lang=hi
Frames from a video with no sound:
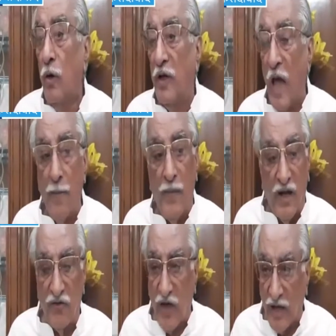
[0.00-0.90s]
क्या
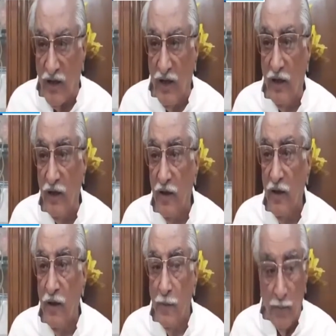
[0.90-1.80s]
मेरे साथी
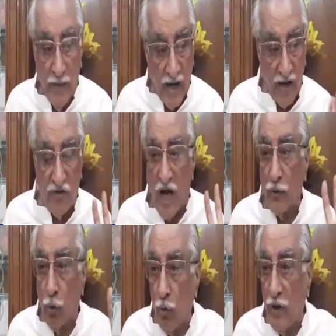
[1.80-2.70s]
मेरा
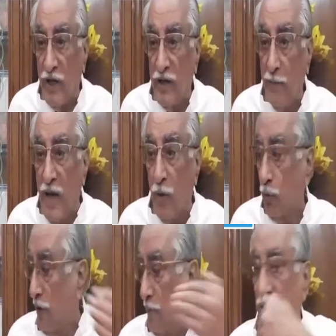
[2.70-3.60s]
साथ होंगे या मैं
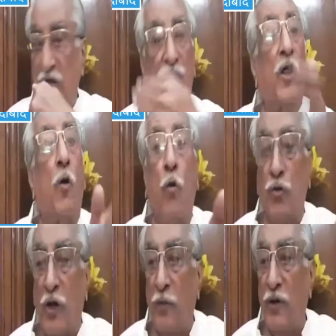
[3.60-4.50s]
उधर भी देखता रहूँगा
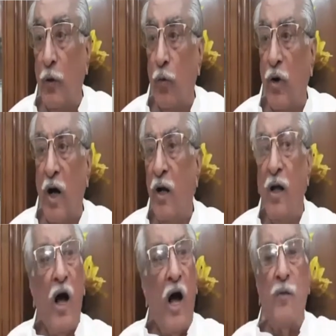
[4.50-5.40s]
उधर भी देखूँगा
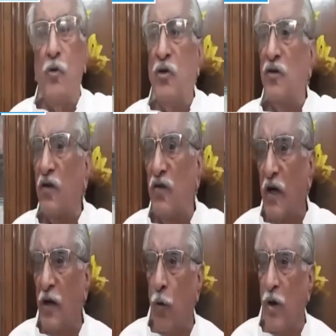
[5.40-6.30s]
आज मुझे
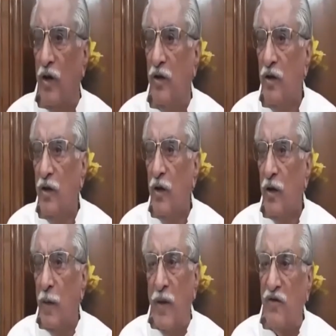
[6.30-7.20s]
तसल्ली हो गई
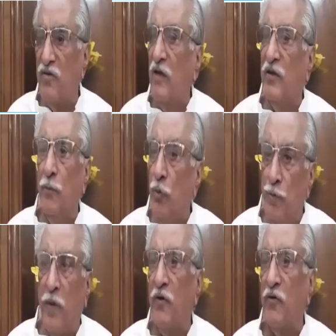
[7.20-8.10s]
कि मेरे साथी मुझ
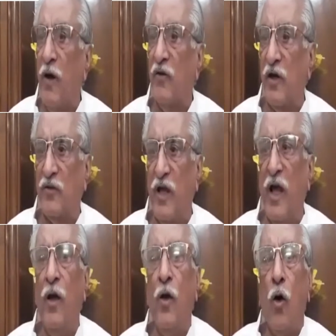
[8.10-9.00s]
पर विश्वास रखते
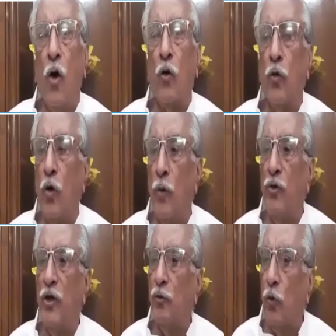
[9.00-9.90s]
हैं और उन्होंने
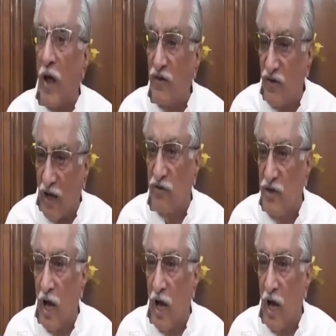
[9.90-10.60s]
मुझे अथोराइज कर दिया